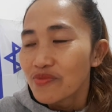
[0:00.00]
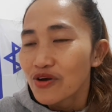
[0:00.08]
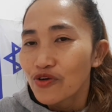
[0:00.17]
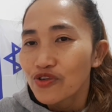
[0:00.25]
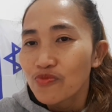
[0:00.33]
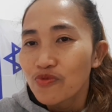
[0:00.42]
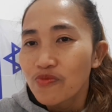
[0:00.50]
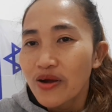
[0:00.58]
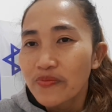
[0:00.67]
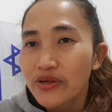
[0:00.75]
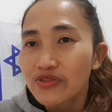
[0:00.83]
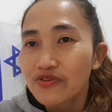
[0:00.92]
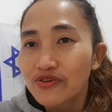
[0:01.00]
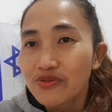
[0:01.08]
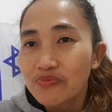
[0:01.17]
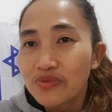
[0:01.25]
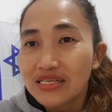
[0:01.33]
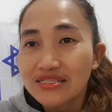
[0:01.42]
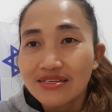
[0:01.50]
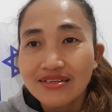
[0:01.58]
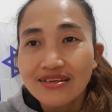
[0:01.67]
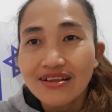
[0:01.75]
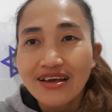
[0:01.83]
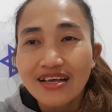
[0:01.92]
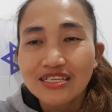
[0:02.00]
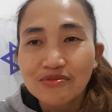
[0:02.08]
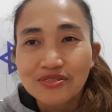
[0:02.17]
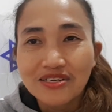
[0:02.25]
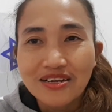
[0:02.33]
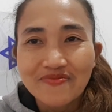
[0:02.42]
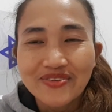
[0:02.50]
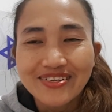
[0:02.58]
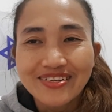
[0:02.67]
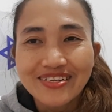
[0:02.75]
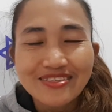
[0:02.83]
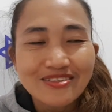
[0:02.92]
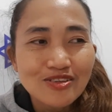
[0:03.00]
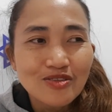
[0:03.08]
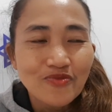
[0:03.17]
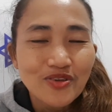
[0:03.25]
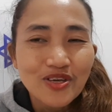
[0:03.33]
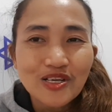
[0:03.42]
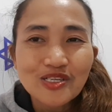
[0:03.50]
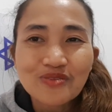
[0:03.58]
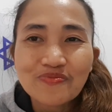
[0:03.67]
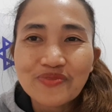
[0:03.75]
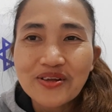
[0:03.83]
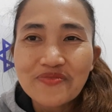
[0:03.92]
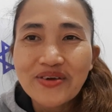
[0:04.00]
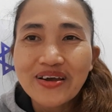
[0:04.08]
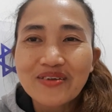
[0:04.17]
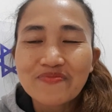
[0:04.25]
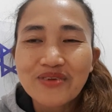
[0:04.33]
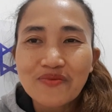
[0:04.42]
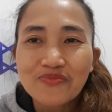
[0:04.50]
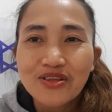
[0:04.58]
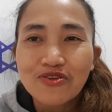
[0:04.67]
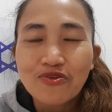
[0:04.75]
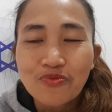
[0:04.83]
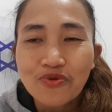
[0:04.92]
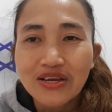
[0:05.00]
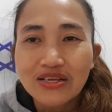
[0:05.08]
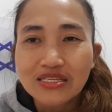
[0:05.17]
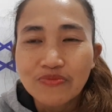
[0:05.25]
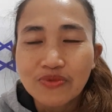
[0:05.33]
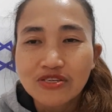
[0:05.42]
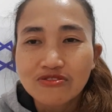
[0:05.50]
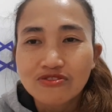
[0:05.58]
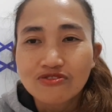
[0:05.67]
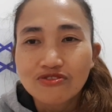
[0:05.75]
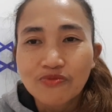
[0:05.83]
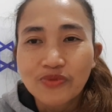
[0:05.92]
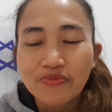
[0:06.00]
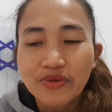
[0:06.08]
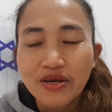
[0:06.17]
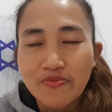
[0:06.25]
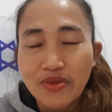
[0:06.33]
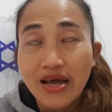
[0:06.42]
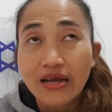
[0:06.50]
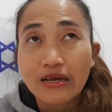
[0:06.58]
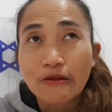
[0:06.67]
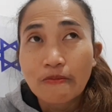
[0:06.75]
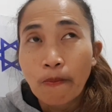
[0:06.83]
bago nyo pumapanood, please click like, subscribe, and click the notification bell para ma-update ko po kayo sa mga susunod pang mga vlog.